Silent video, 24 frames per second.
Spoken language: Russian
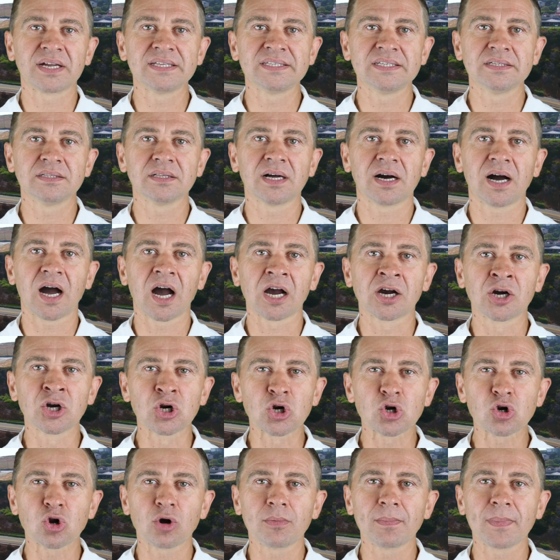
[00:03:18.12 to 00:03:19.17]
породило
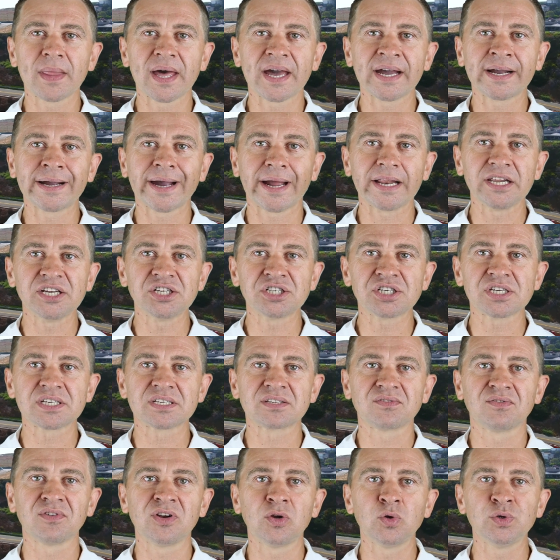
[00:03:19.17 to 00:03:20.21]
огромное
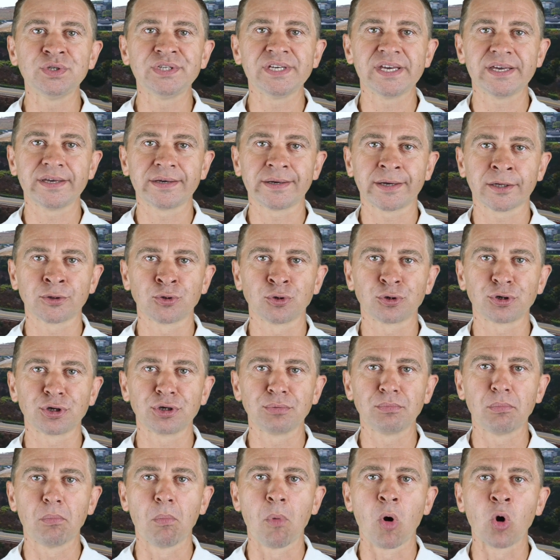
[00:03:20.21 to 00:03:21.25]
количество людей,
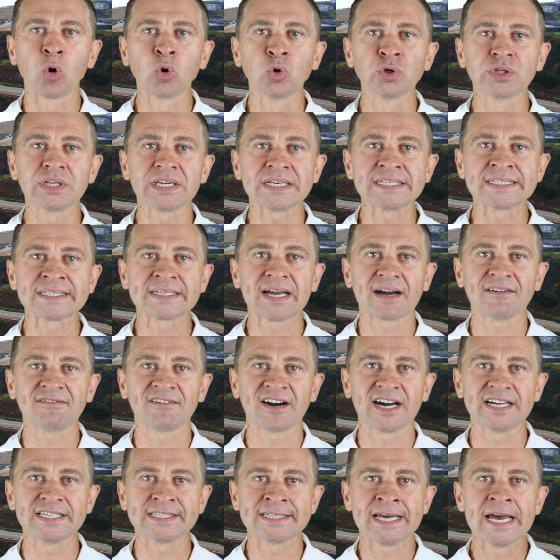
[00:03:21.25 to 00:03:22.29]
которые могут
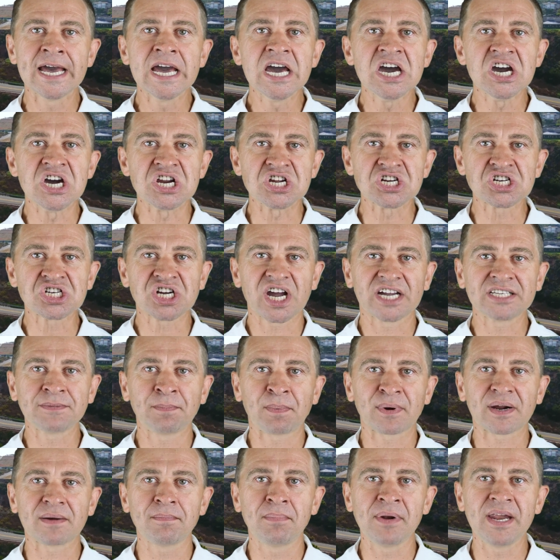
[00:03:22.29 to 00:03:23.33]
рисковать, решать
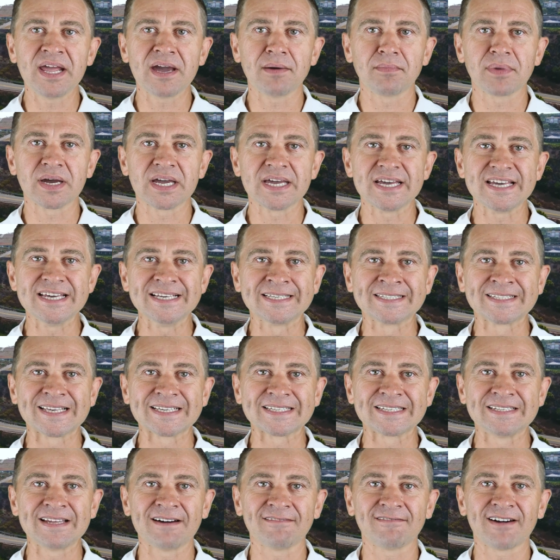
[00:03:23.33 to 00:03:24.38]
проблемы и
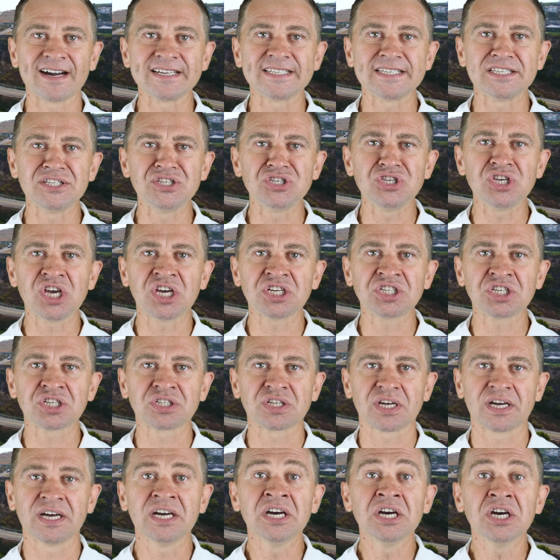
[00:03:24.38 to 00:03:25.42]
создавать
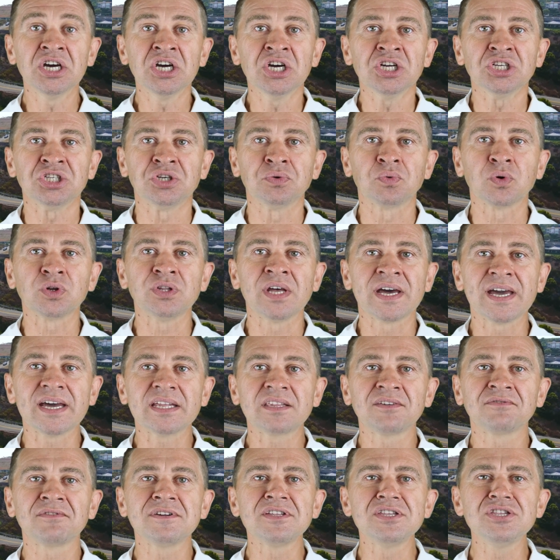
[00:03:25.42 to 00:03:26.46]
нечто, чего до
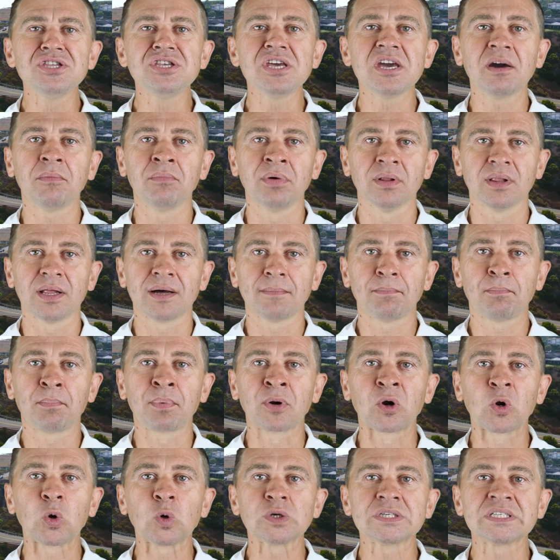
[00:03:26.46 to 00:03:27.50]
этого не было,
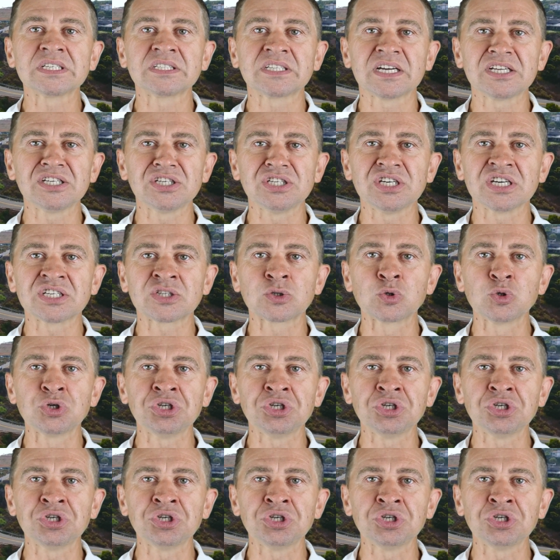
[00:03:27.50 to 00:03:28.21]
просто не